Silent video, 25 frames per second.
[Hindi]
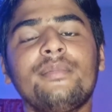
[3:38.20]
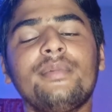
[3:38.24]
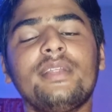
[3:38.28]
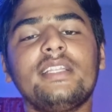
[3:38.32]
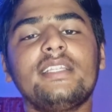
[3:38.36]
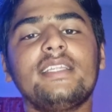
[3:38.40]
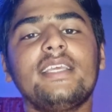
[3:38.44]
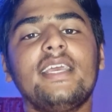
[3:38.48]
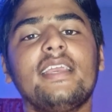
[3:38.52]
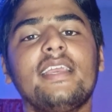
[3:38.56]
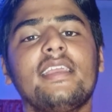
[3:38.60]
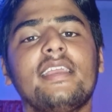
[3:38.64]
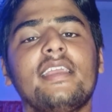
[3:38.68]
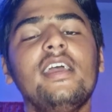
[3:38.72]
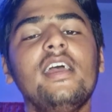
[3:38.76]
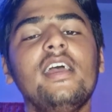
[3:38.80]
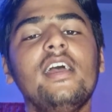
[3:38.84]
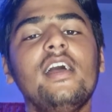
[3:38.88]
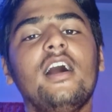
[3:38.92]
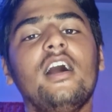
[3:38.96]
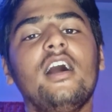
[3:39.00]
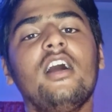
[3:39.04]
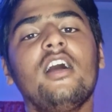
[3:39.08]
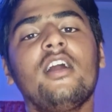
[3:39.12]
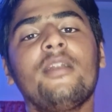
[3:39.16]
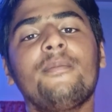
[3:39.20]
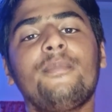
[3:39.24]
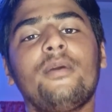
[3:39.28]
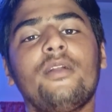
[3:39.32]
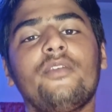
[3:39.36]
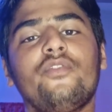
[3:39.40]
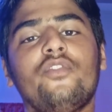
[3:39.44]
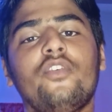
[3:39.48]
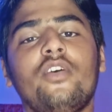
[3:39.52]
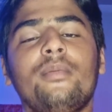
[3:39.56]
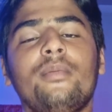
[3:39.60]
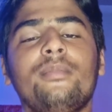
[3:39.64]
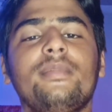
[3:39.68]
की मिल जाएगी अगर
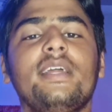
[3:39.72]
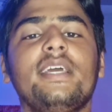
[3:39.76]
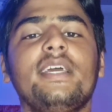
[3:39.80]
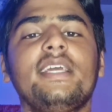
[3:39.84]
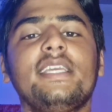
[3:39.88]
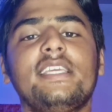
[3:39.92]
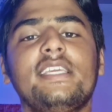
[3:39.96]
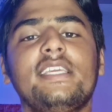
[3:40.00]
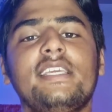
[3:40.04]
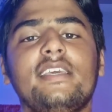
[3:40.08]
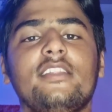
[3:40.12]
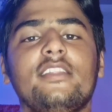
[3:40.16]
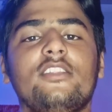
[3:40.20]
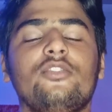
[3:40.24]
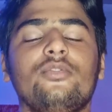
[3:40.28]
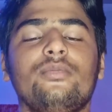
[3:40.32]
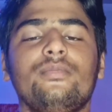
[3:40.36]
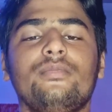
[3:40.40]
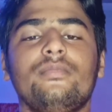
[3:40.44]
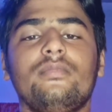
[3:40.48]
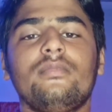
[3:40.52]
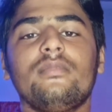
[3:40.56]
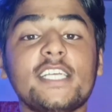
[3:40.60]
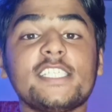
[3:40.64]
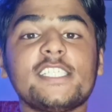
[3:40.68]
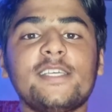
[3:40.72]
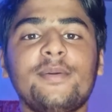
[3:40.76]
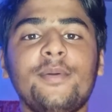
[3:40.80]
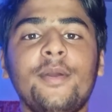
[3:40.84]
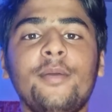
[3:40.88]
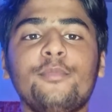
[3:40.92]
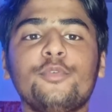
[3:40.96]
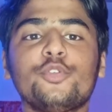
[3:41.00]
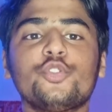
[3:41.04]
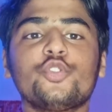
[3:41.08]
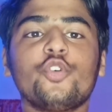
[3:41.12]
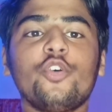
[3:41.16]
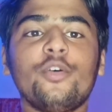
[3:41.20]
परफॉर्म नहीं किए तुम तो। एक समय
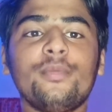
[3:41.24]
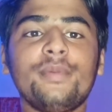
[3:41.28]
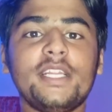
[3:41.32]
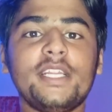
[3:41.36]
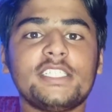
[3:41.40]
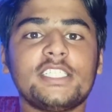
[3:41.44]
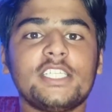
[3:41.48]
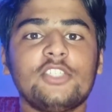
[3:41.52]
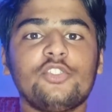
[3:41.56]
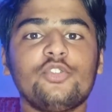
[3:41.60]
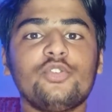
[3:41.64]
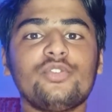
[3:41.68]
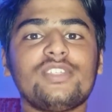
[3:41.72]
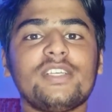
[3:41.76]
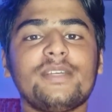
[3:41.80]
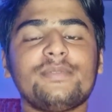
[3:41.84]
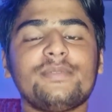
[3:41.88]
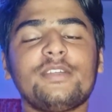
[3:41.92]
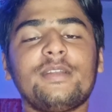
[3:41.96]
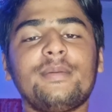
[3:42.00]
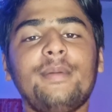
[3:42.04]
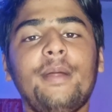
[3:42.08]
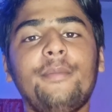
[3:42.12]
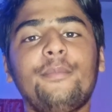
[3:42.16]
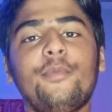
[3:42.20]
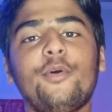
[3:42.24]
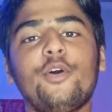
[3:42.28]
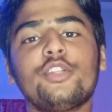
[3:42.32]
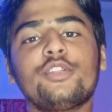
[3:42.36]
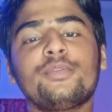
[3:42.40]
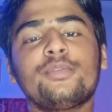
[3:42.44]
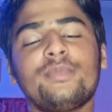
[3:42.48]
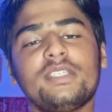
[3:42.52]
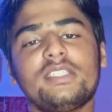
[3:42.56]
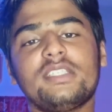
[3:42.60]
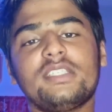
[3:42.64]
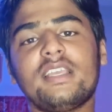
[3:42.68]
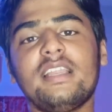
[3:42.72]
मुझको भी संजू सैमसन भाई बहुत
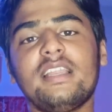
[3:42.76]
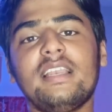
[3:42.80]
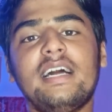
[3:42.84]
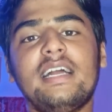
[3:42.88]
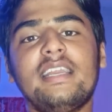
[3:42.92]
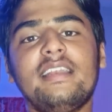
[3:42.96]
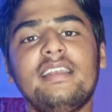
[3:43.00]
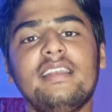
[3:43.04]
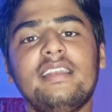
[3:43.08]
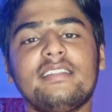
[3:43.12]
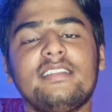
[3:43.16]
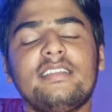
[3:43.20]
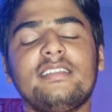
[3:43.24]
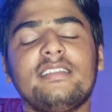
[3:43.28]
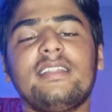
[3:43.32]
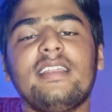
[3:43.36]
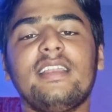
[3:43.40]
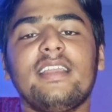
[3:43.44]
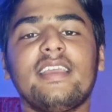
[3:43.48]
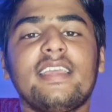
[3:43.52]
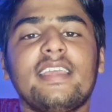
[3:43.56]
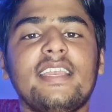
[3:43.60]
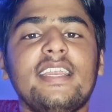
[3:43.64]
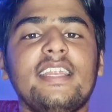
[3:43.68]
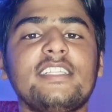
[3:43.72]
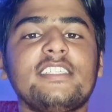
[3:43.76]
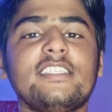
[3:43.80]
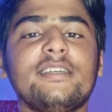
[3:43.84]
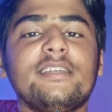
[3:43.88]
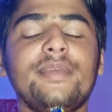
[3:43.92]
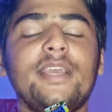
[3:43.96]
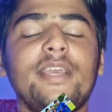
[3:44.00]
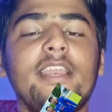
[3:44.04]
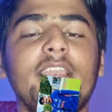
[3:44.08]
मस्त खिलाड़ी लगते थे लेकिन यार जब